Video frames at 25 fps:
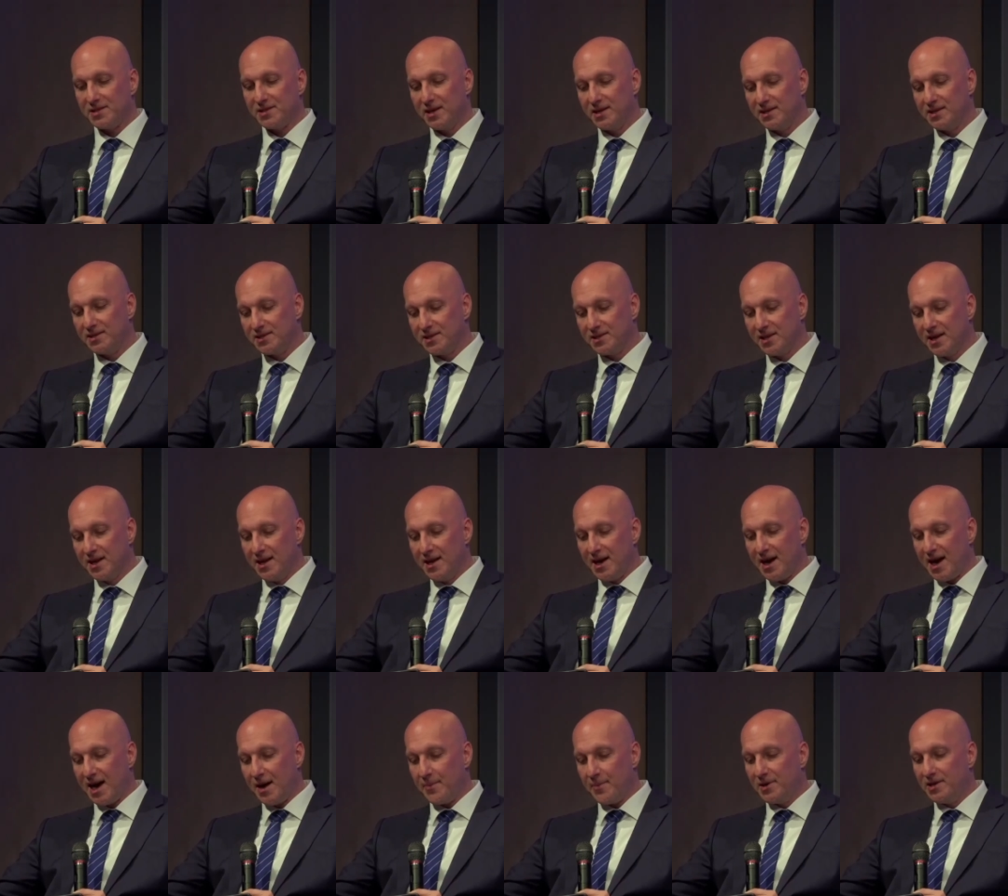1.
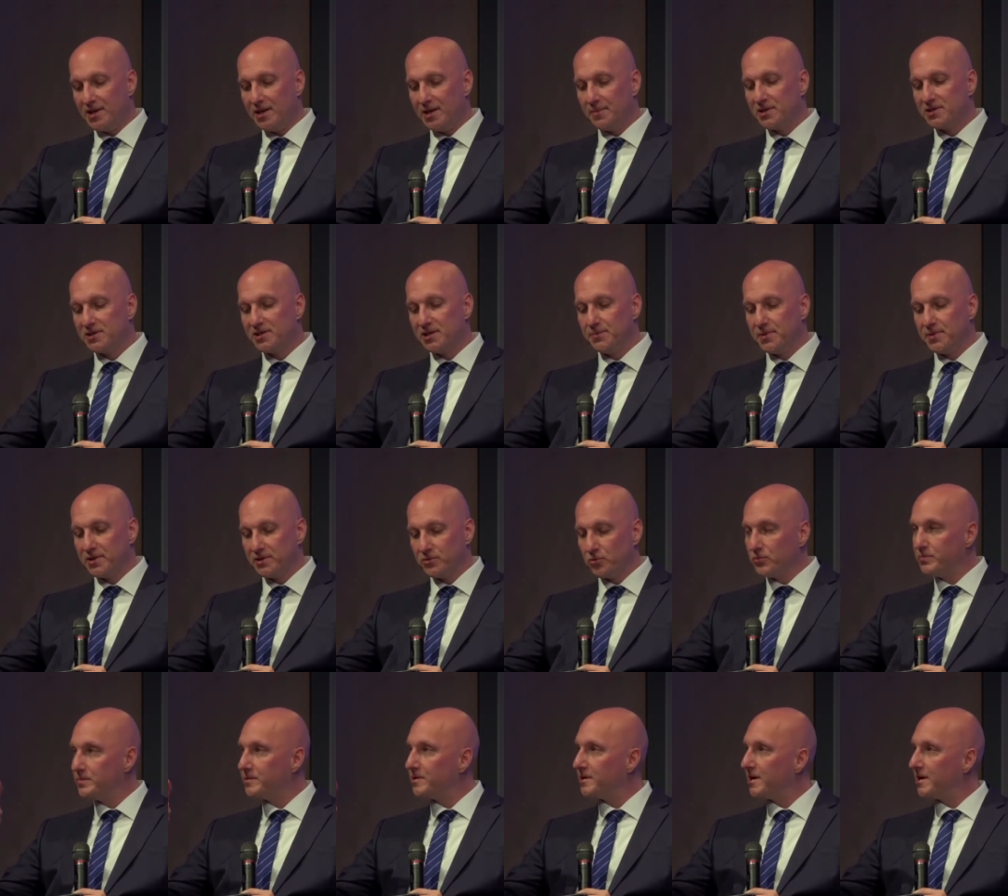Arbeitnehmer sind
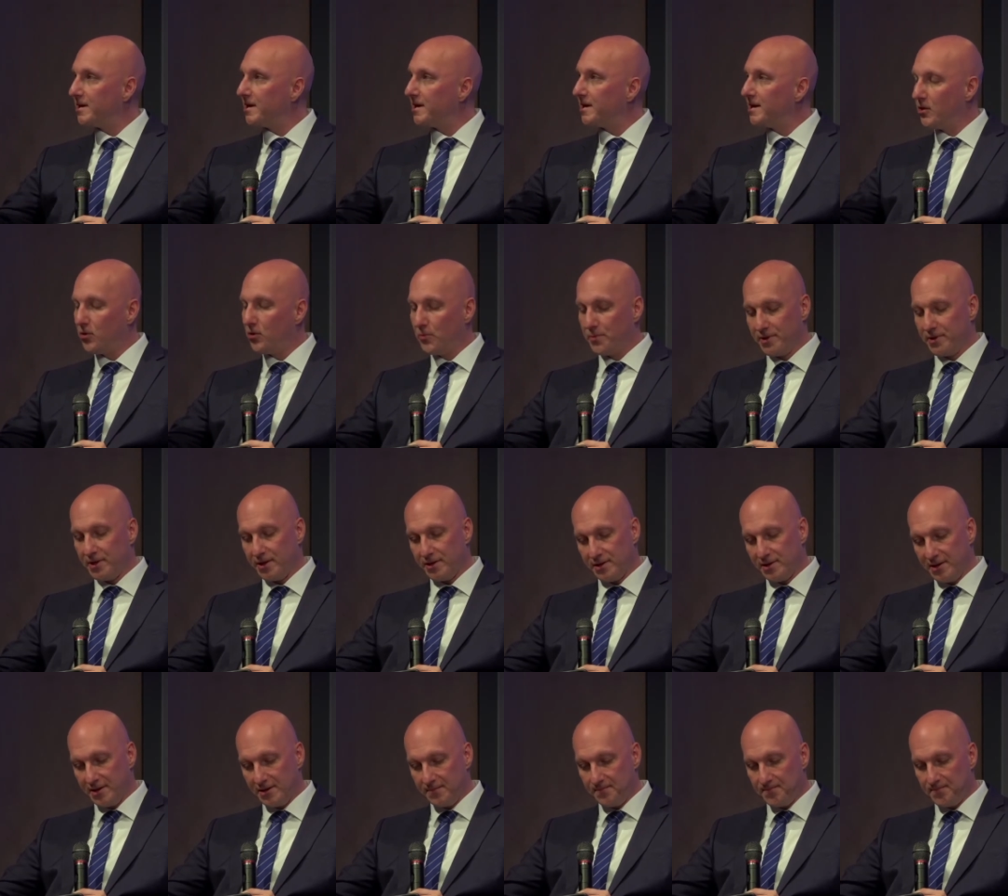Personen, tralala
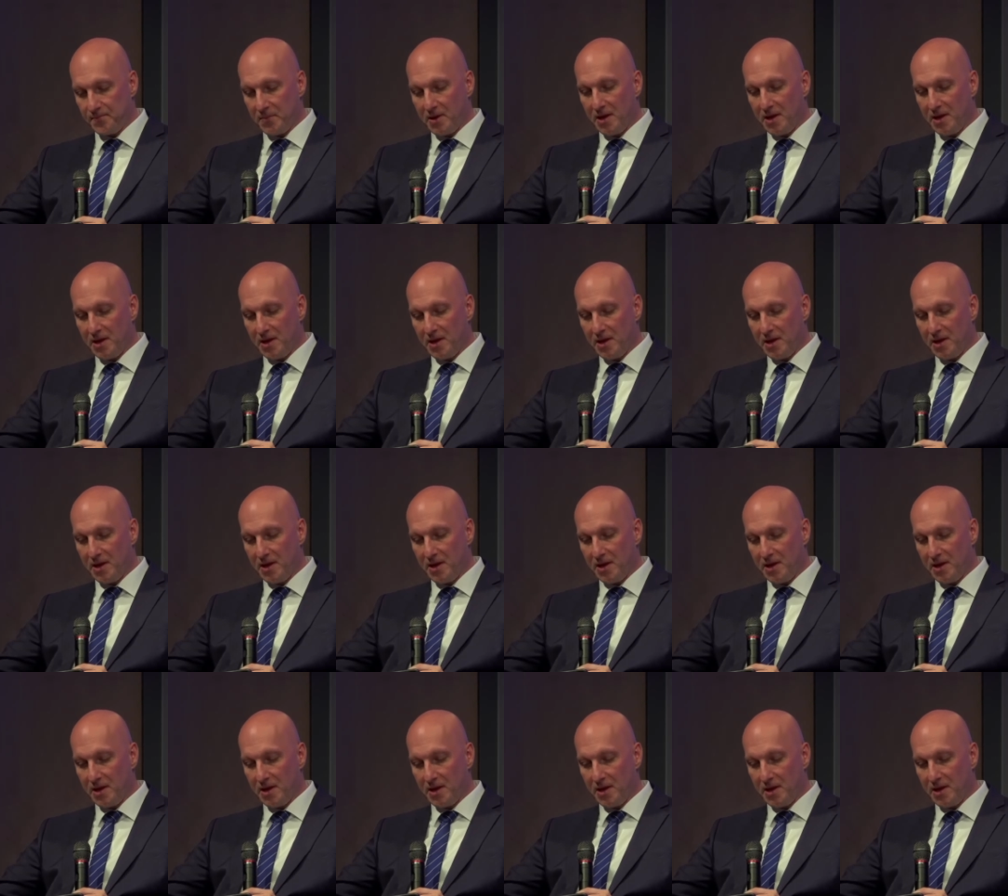hopsasa.